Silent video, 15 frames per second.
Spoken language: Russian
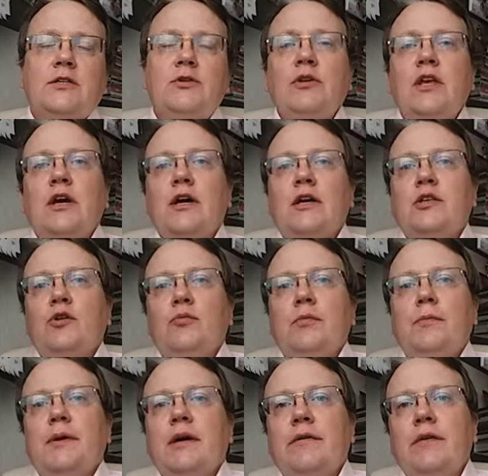Сегодня я хотел бы
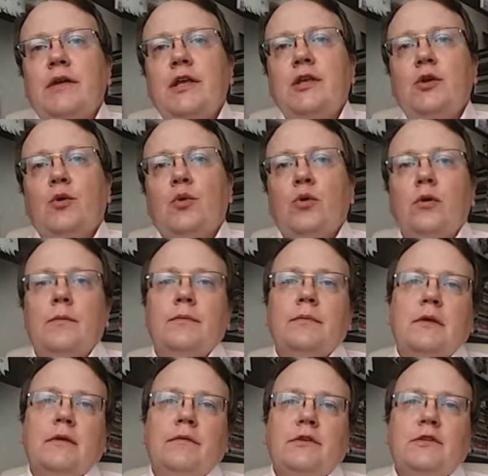поговорить о
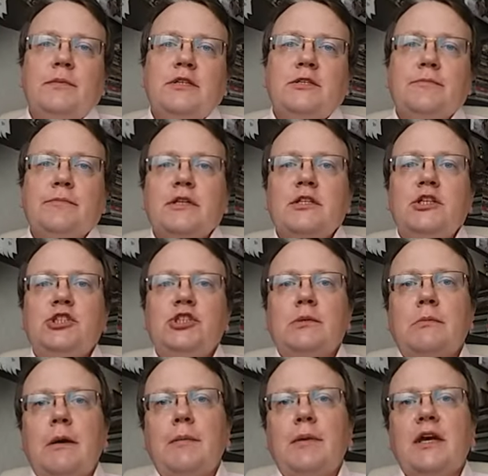а, весьма
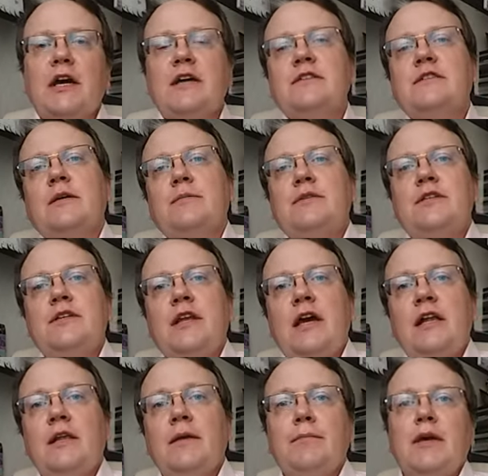симпатичном американском
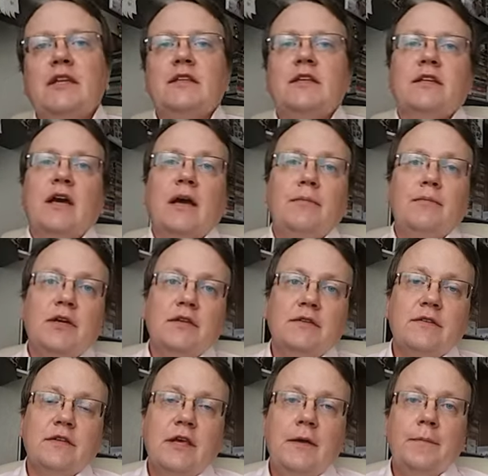сериале «Метод
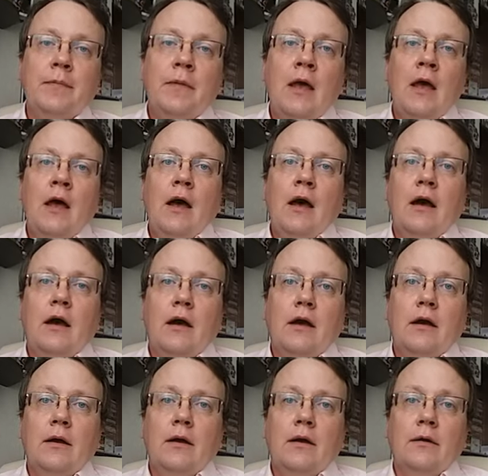Камински».
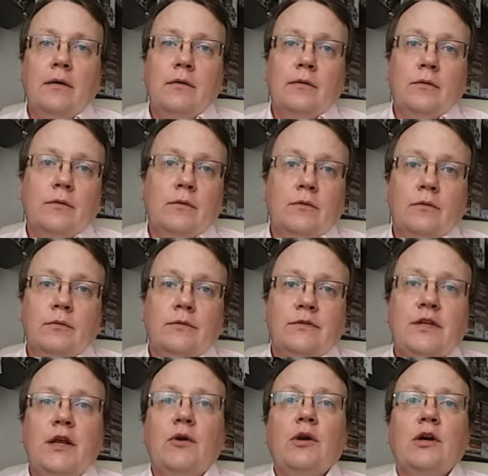А,
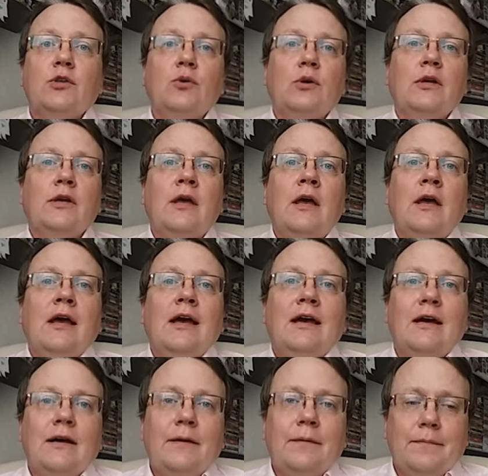сериал, который,
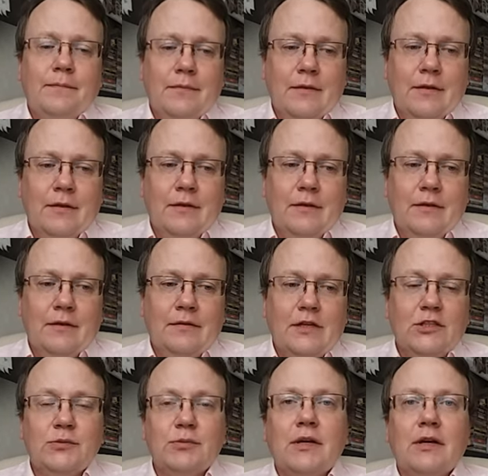а,
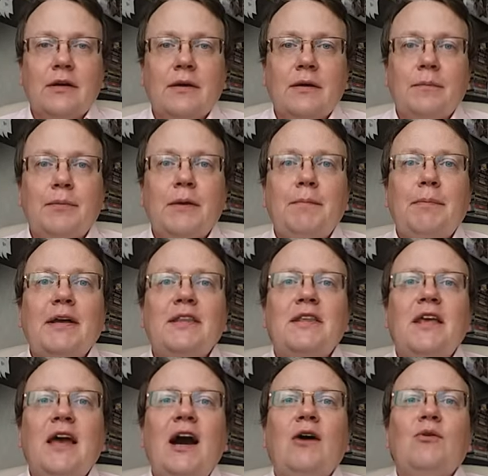скажем так,
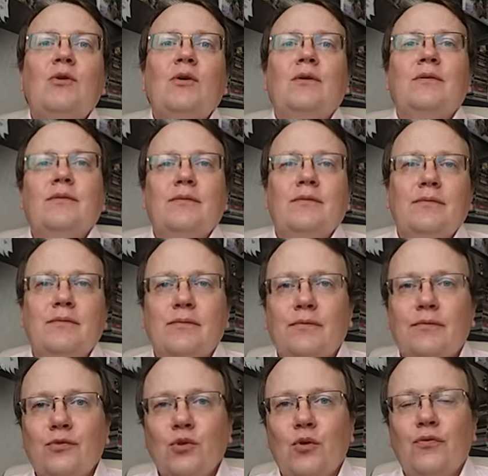приподнял
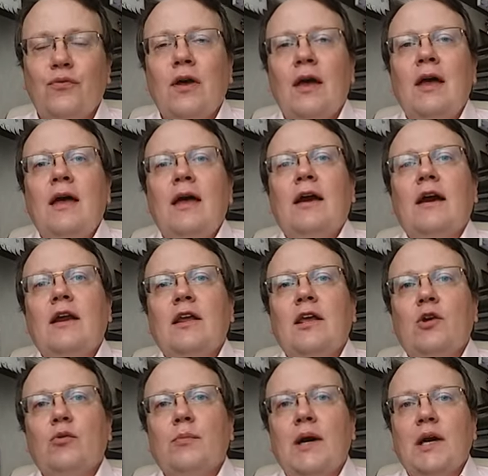вновь
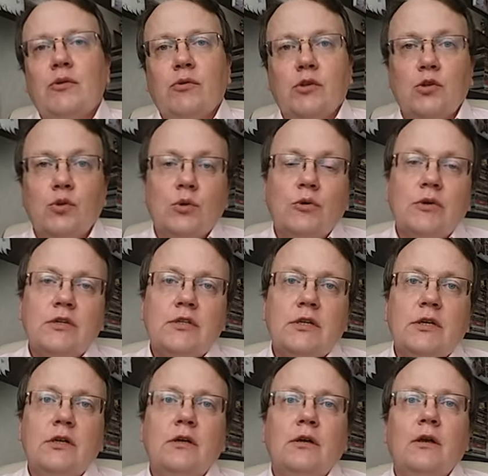карьеру Майкла
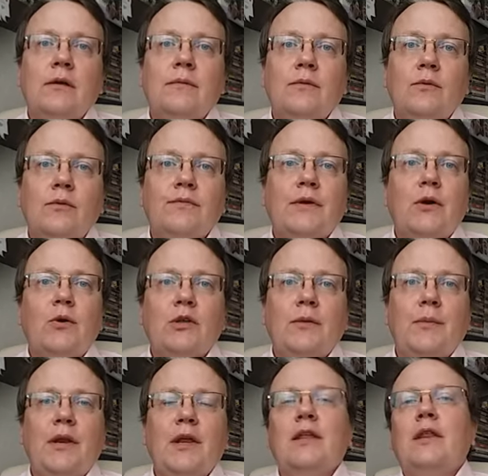Дугласа. А, ну, в
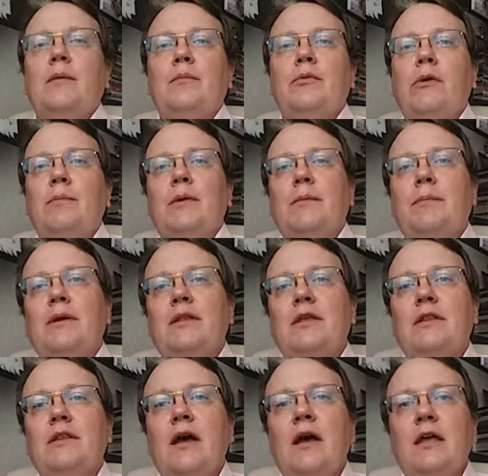какой-то мере она была
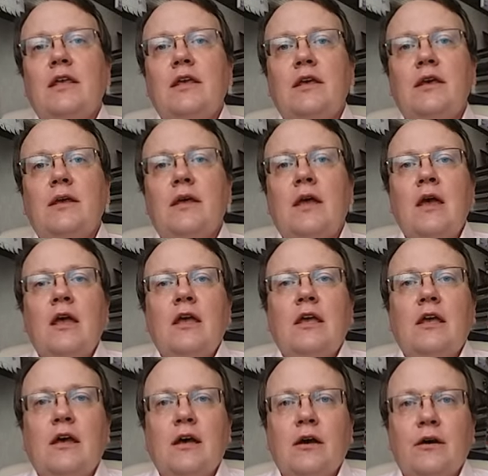приподнята и
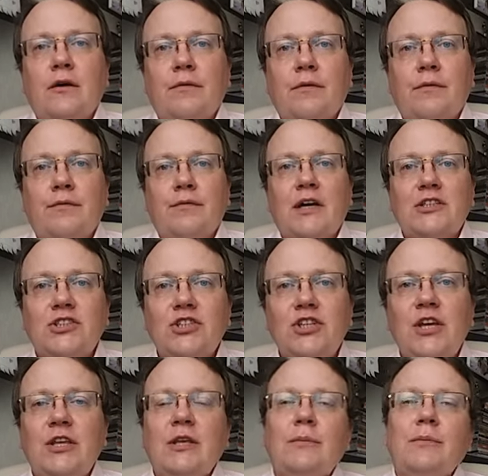э,
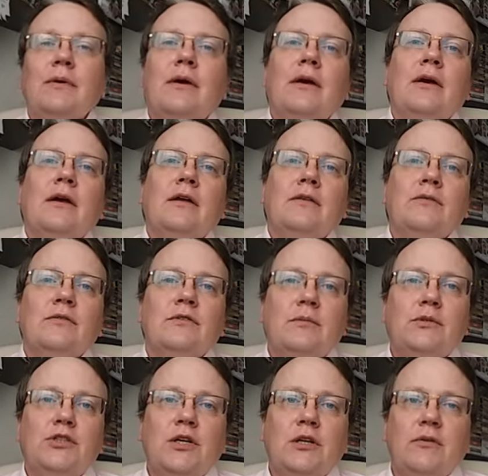вхождением а, этого
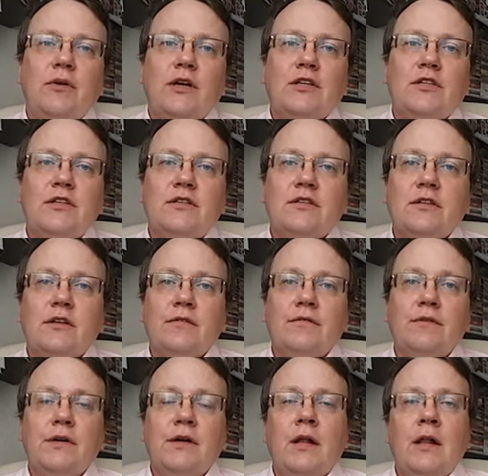замечательного артиста
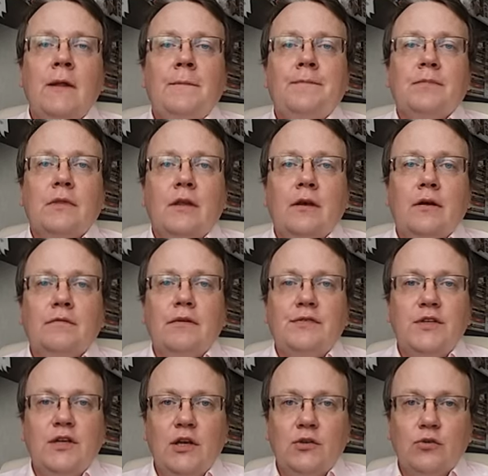в, во
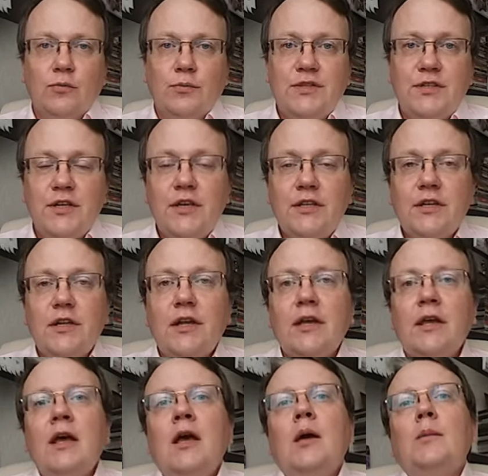вселенную
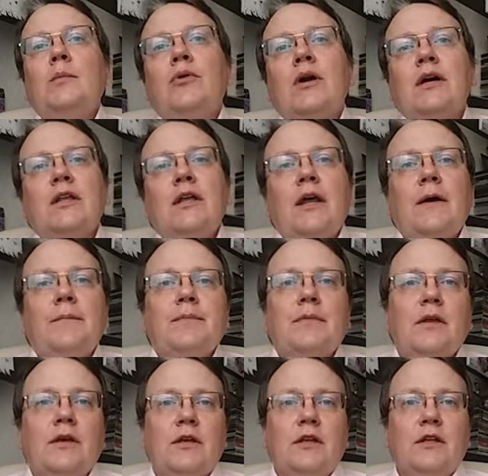Мстителей, благодаря
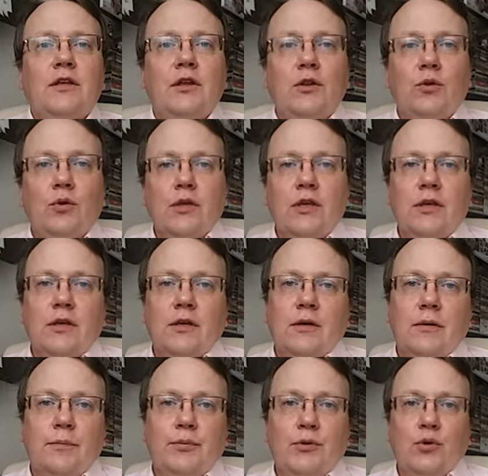э,
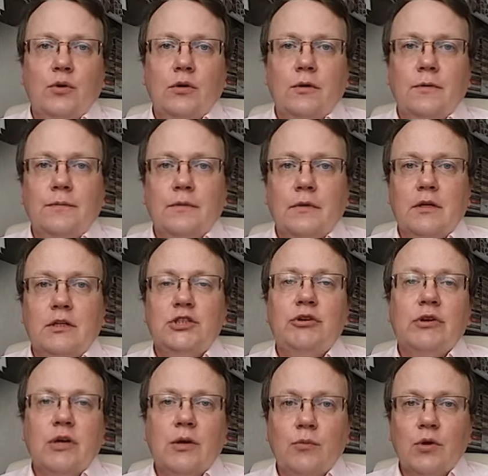трилогии про
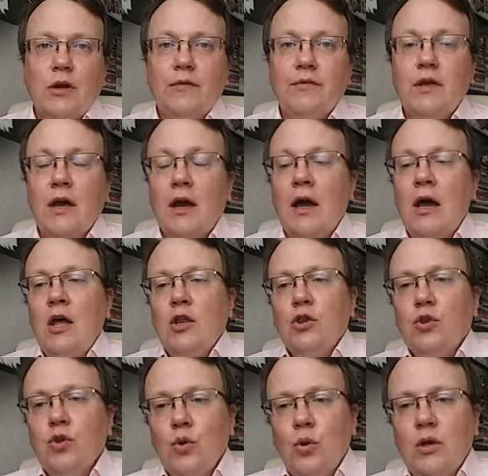Человека-муравья.
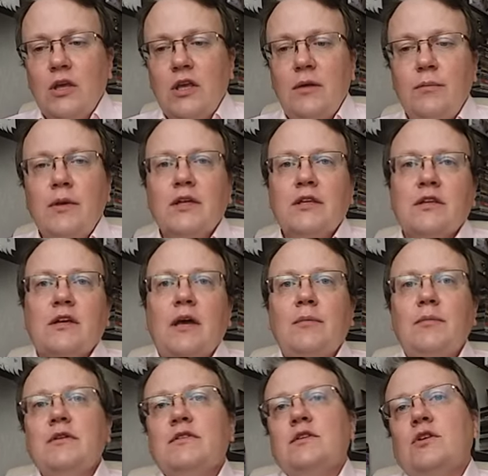Но и метод
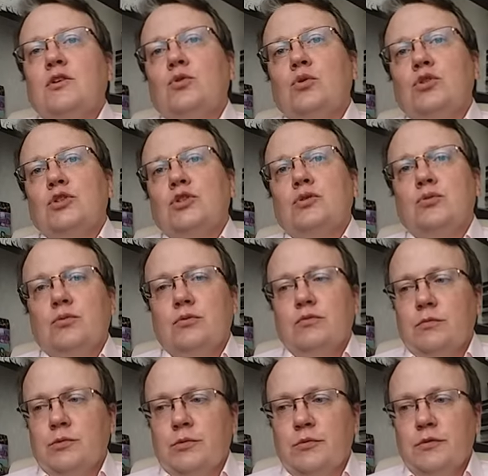Каминский тоже тут, в
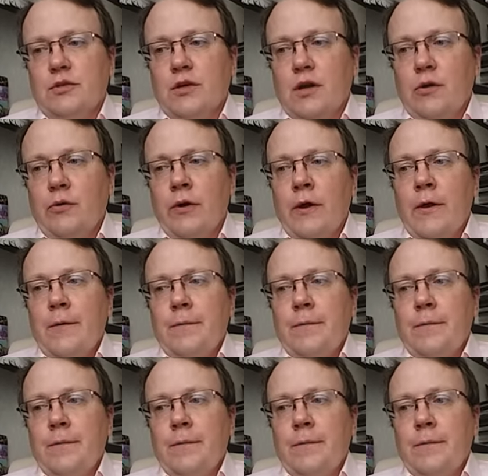общем, сыграл